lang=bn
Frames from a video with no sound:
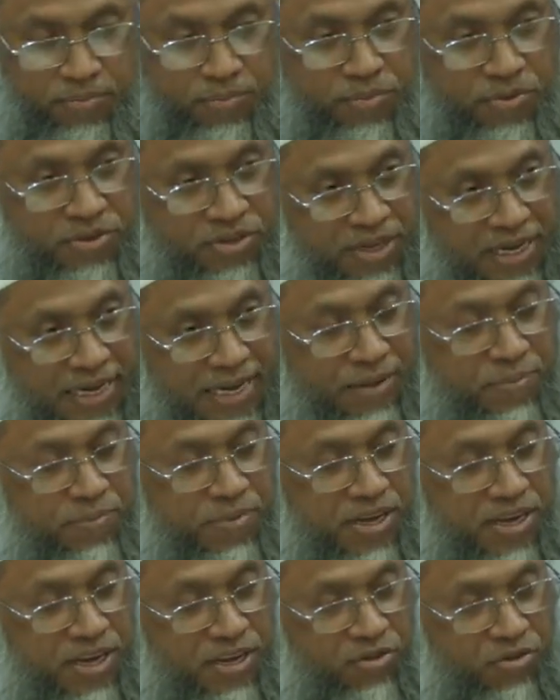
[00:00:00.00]
মুসলিম
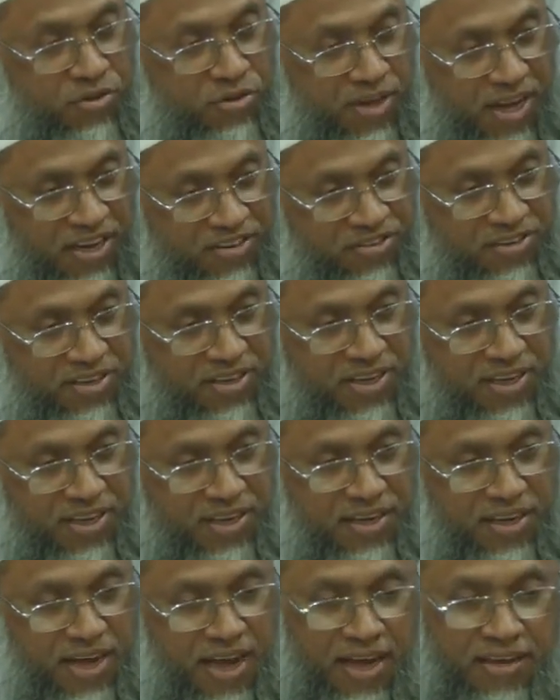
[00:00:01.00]
কৃত দাসকে
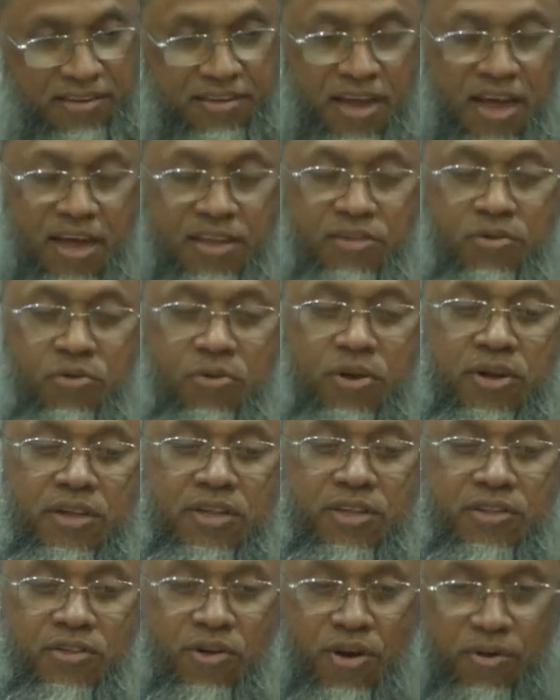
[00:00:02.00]
আজাদ করে
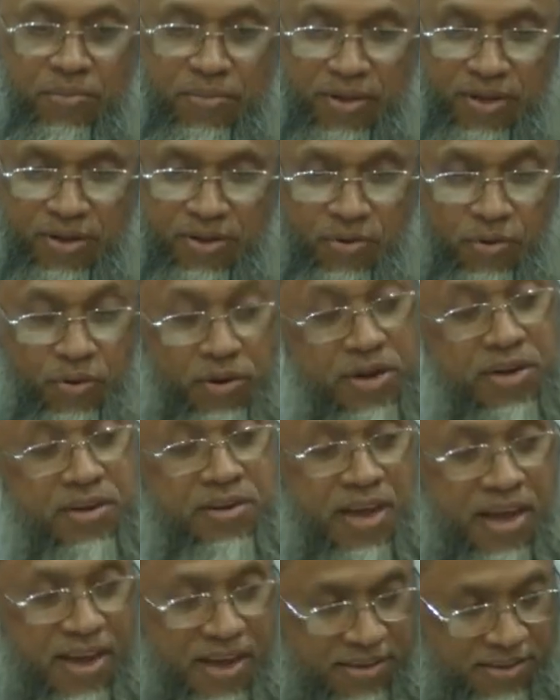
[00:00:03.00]
দিতে হবে অনেক
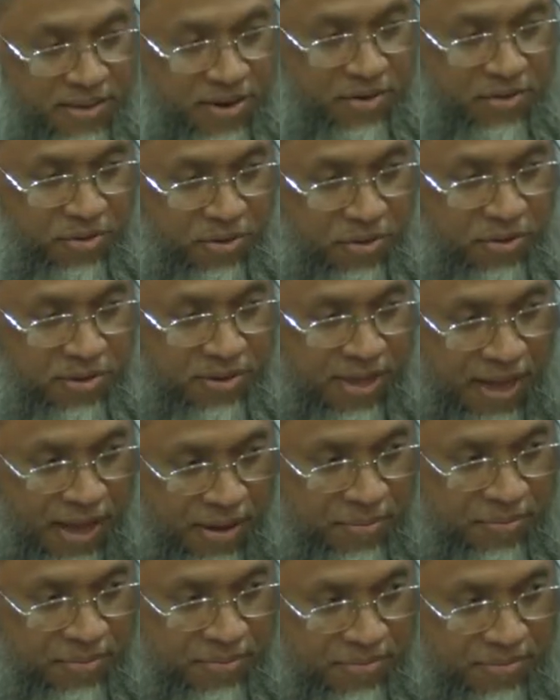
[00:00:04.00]
টাকা ছিল তখন
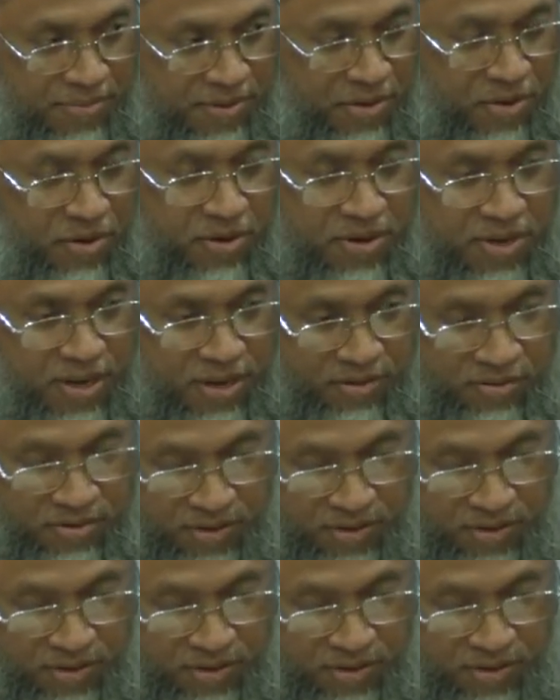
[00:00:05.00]
দাম যখন কৃত